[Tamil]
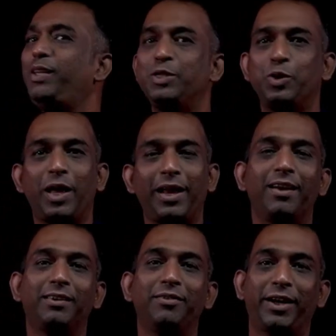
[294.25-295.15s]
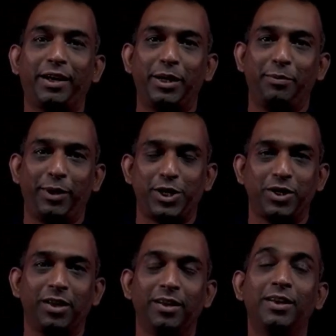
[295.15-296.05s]
ஸோ நிறைய இடத்துல வெக்டர்
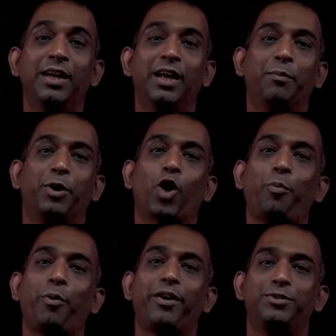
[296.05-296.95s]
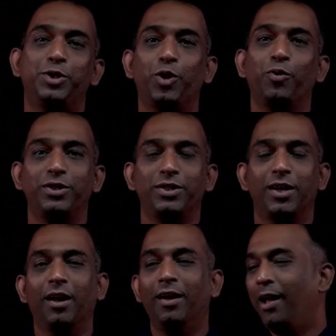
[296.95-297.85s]
மல்டிபிகேஷனில் நமக்கு டாட் ப்ராடக்ட் ஜீரோன்னு
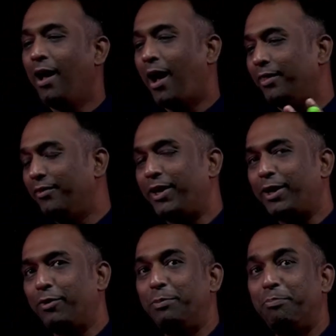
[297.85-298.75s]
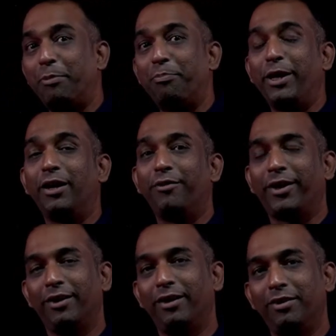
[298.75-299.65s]
வந்துச்சுன்னா அந்த வெக்டர் வந்து பெர்பண்டிகுலர்
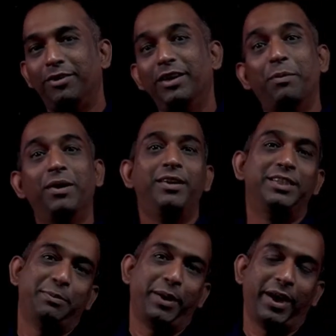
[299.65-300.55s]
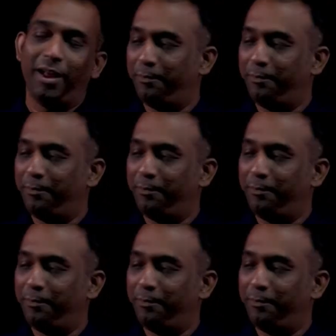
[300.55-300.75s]
வெக்டர்னு வந்து நம்ம டிசைட் பண்ணிக்கலாம்